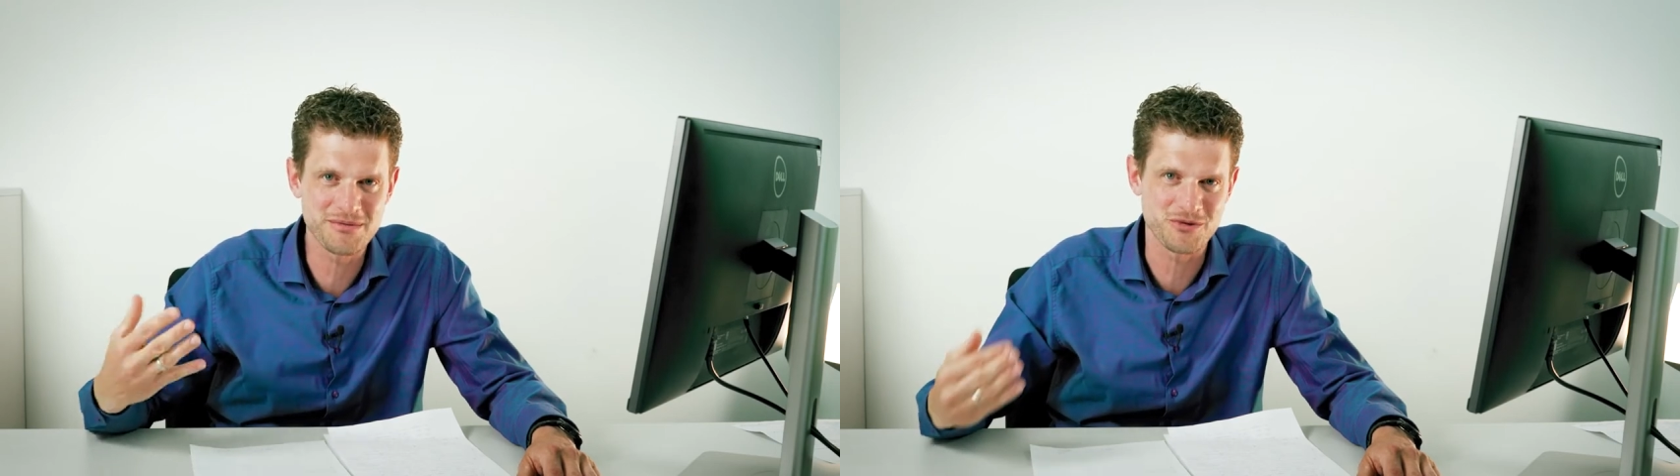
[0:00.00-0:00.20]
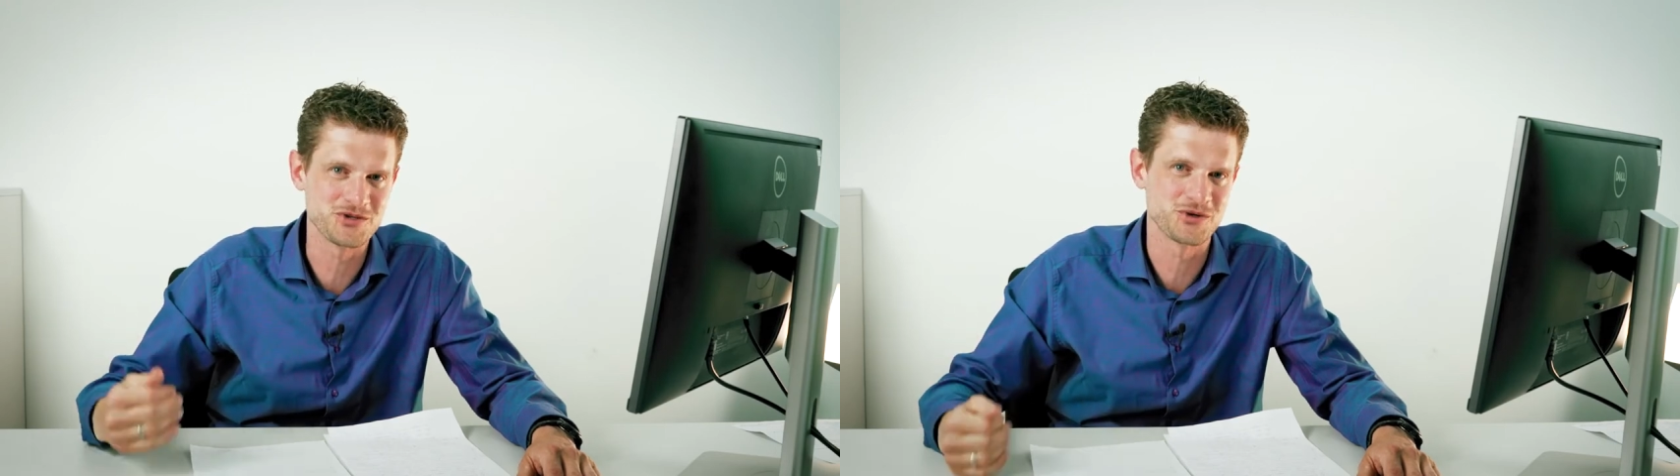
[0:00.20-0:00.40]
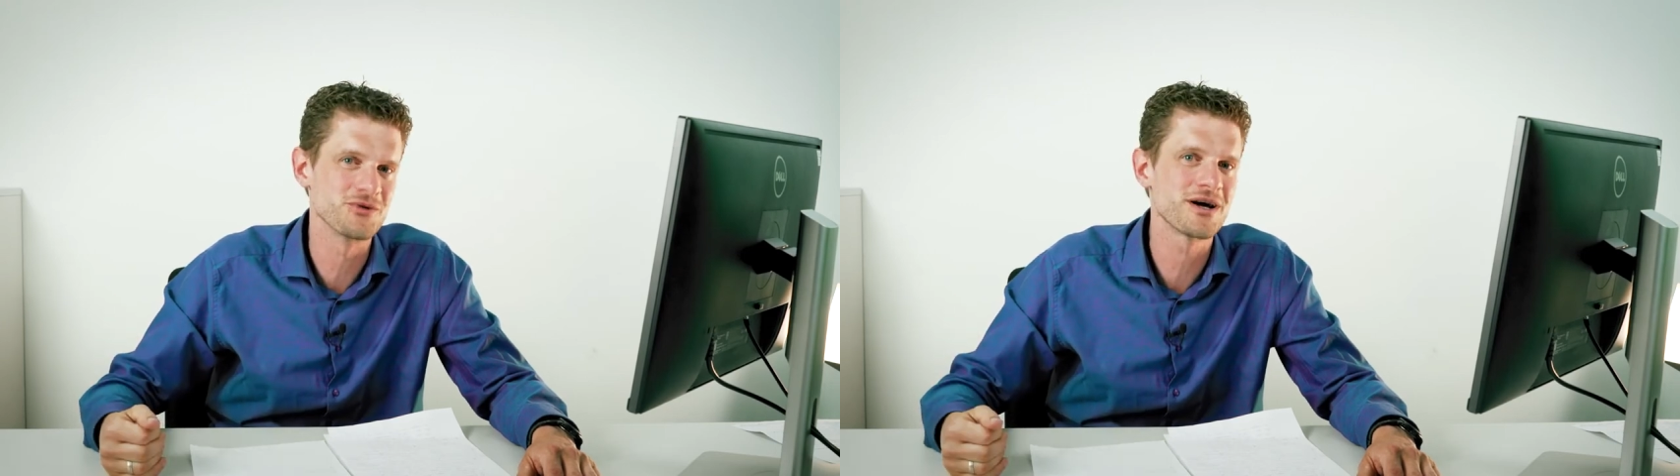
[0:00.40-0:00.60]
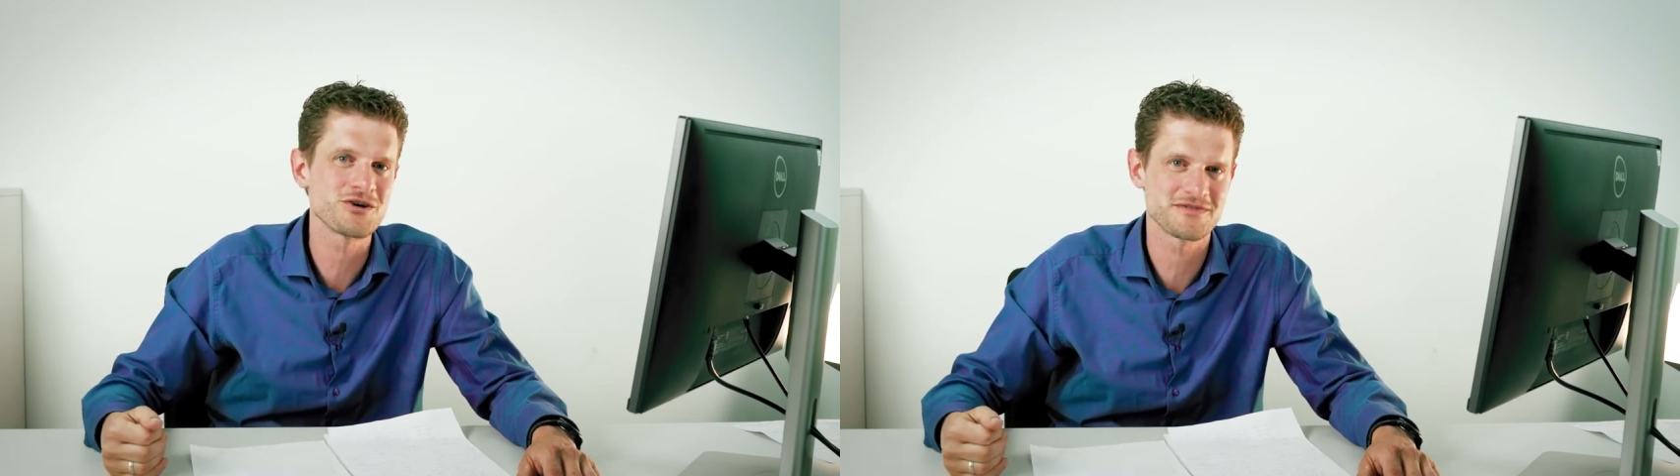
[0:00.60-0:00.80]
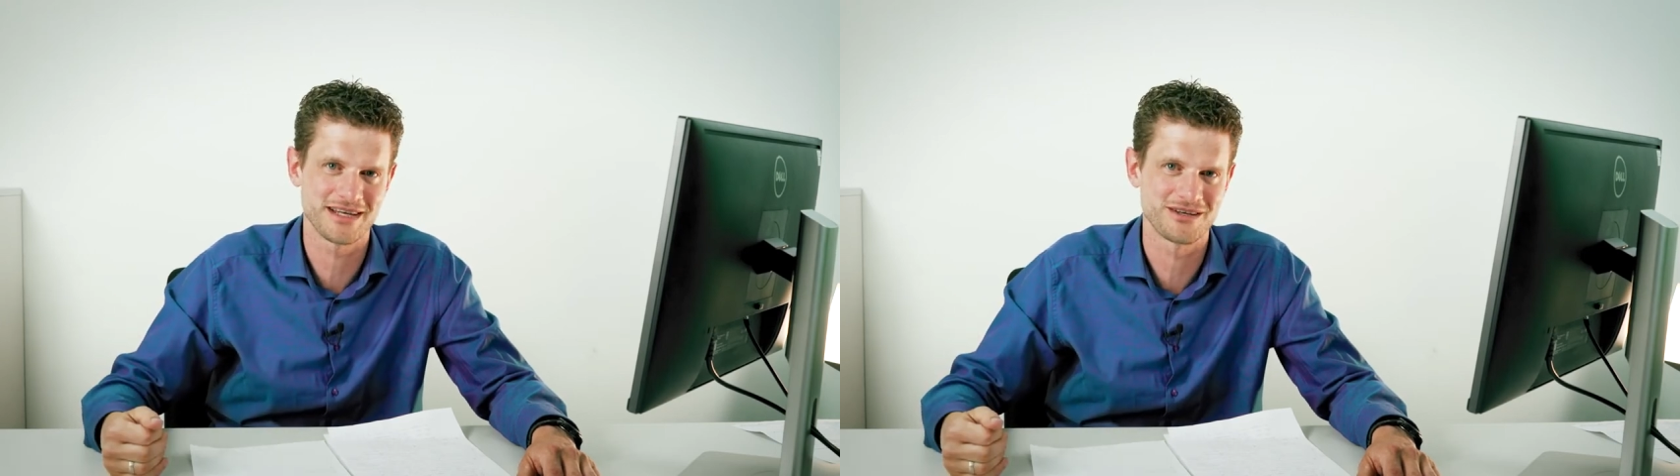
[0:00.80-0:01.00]
pro Sekunde
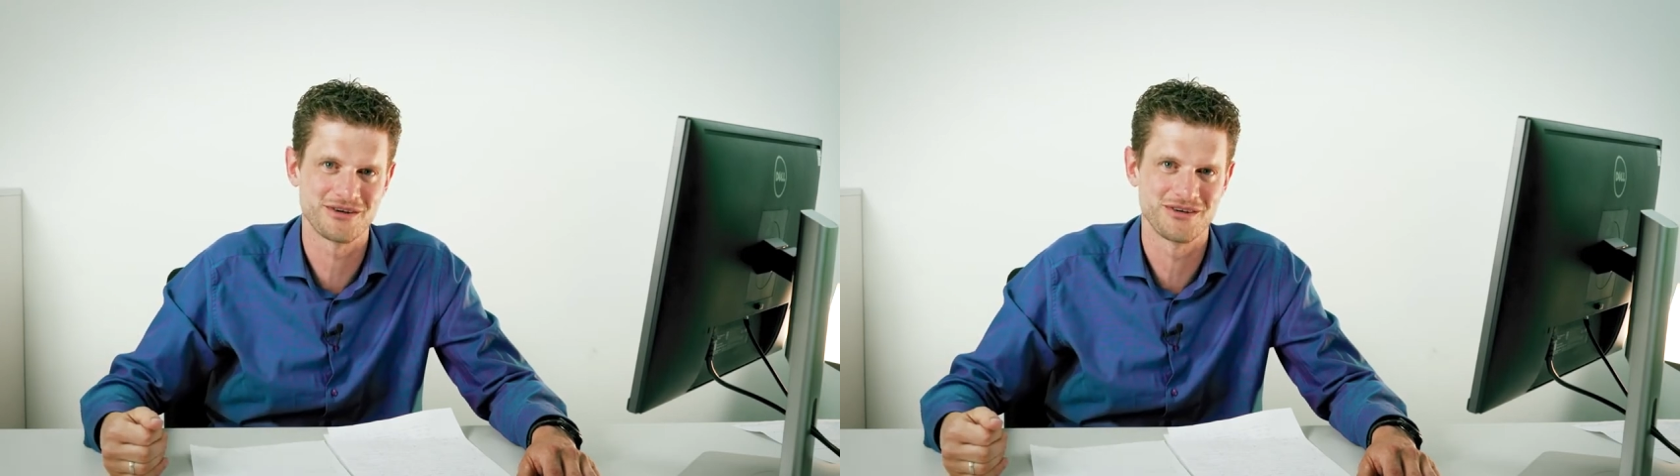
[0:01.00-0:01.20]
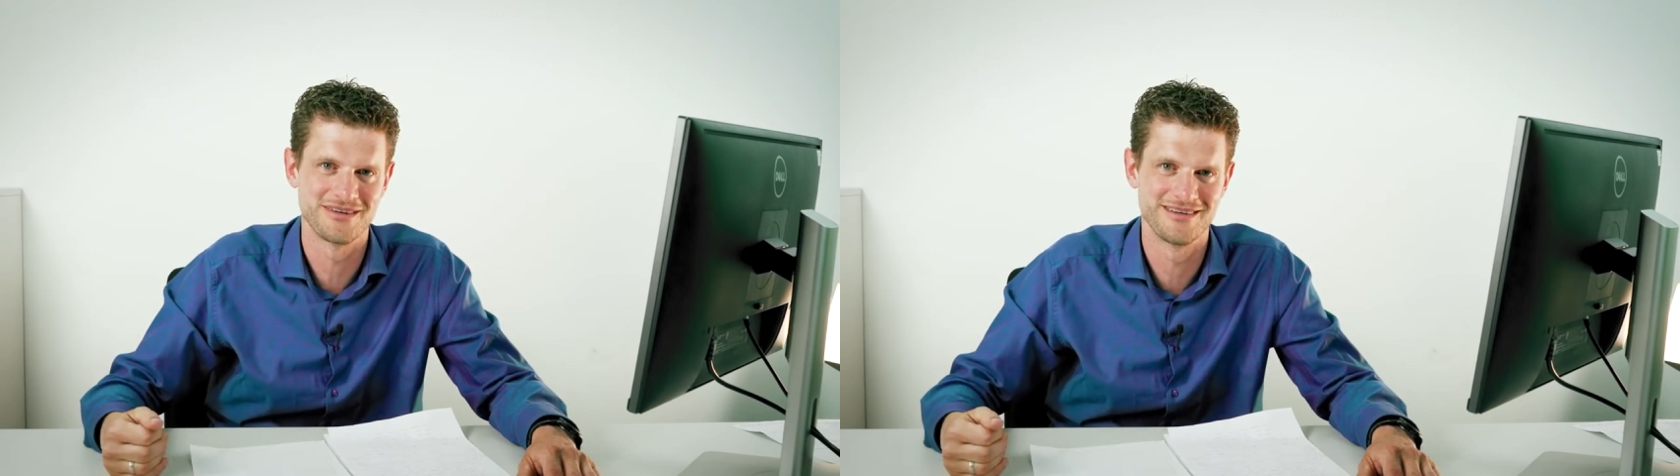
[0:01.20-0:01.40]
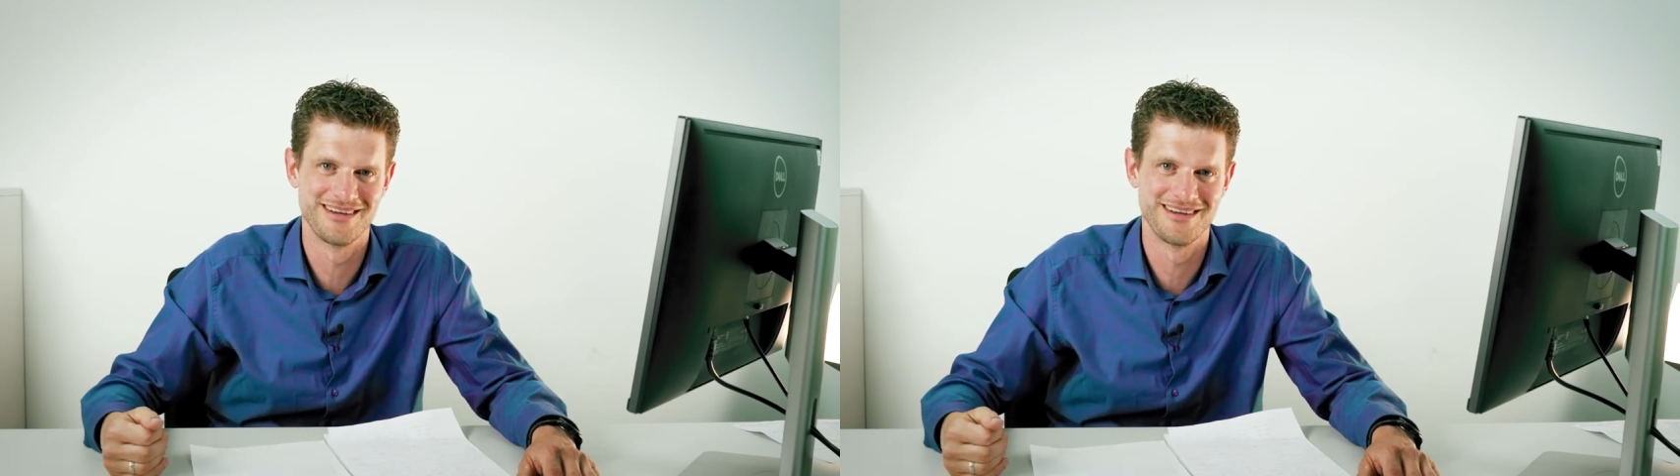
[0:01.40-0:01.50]
auswerten können.